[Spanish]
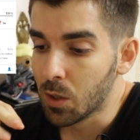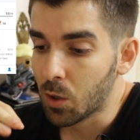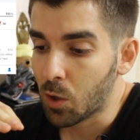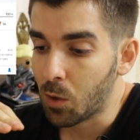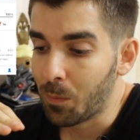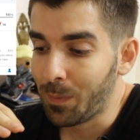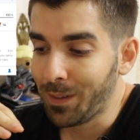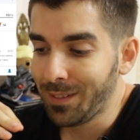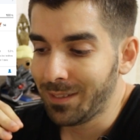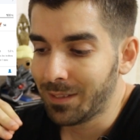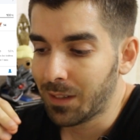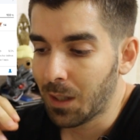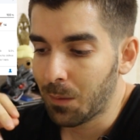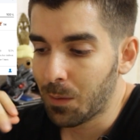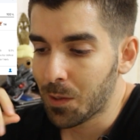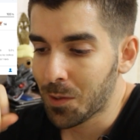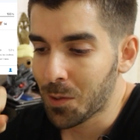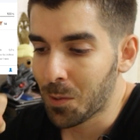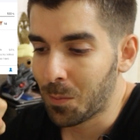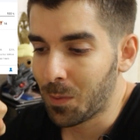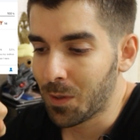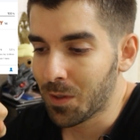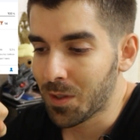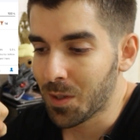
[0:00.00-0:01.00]
comentaba
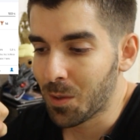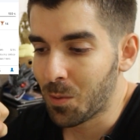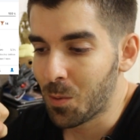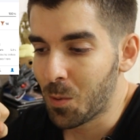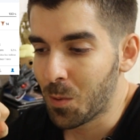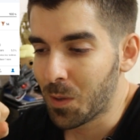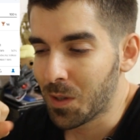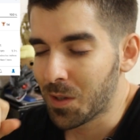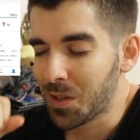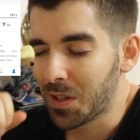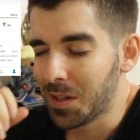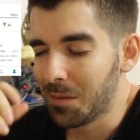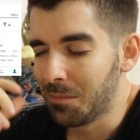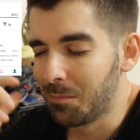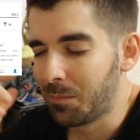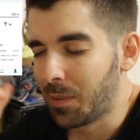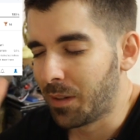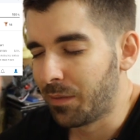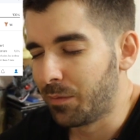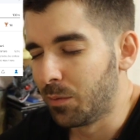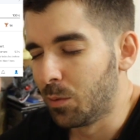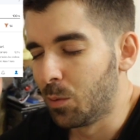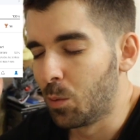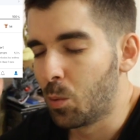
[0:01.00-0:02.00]
sobre ese juego que
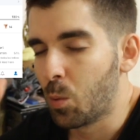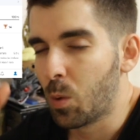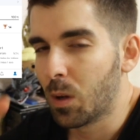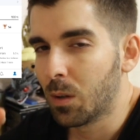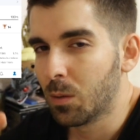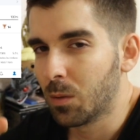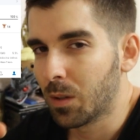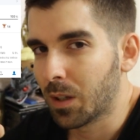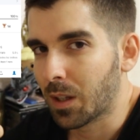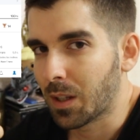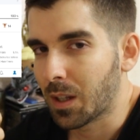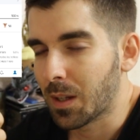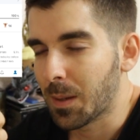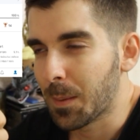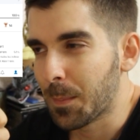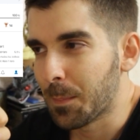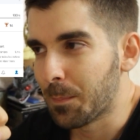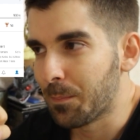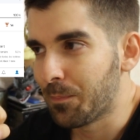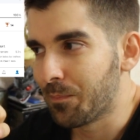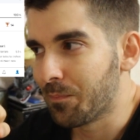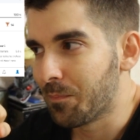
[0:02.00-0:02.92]
siempre fue un juego que,